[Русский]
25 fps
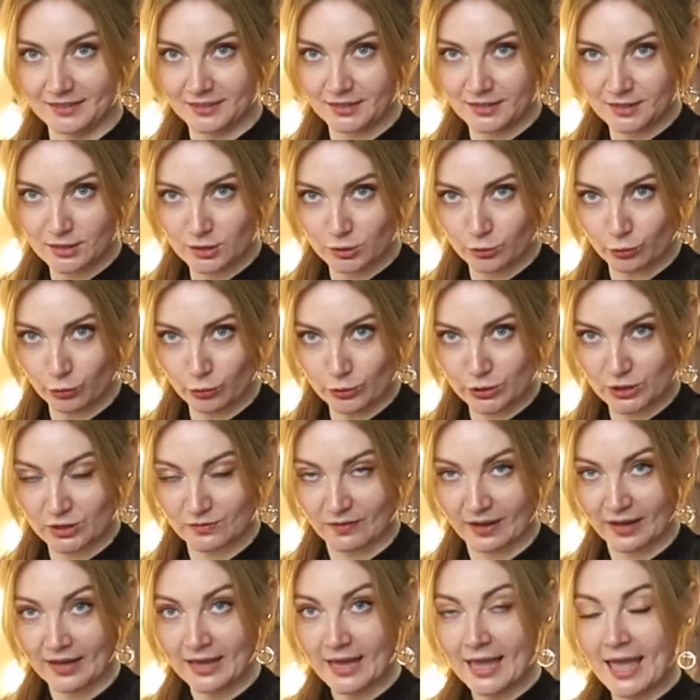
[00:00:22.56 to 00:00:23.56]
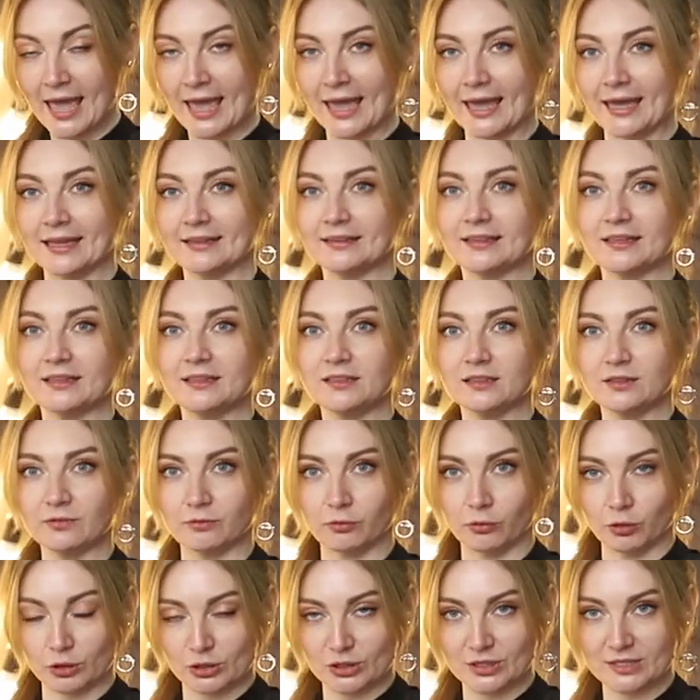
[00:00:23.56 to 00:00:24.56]
не искусство, это не
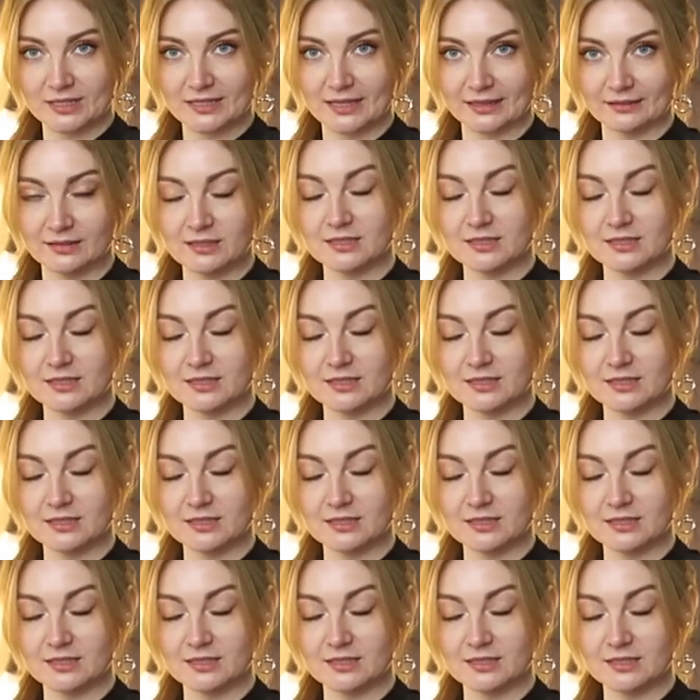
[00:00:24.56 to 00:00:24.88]
творческая